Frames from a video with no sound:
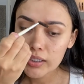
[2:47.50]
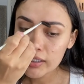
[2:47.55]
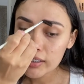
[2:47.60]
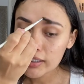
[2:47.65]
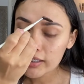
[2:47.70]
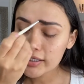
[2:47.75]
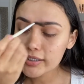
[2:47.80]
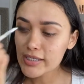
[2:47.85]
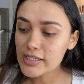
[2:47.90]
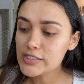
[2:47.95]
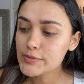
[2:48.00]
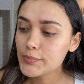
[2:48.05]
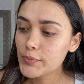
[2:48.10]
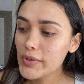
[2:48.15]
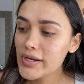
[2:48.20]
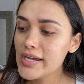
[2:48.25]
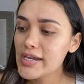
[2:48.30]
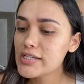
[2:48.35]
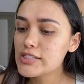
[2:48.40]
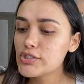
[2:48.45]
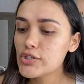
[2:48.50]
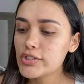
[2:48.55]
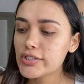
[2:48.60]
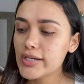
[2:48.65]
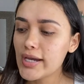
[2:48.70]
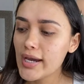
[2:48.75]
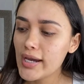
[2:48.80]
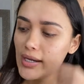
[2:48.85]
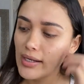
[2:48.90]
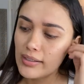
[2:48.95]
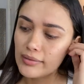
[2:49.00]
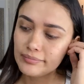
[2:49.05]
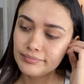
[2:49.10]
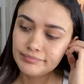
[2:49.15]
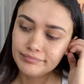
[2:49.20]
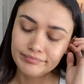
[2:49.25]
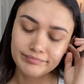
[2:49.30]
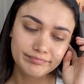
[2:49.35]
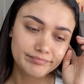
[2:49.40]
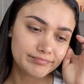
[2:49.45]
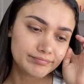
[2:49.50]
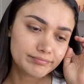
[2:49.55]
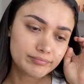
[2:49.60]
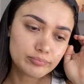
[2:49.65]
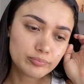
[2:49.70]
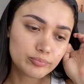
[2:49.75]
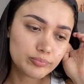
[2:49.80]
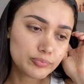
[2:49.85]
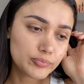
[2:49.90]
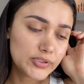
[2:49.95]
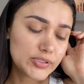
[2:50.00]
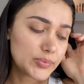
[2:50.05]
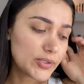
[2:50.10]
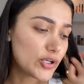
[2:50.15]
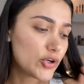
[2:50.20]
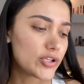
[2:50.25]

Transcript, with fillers: Y después yo ya, pues bueno,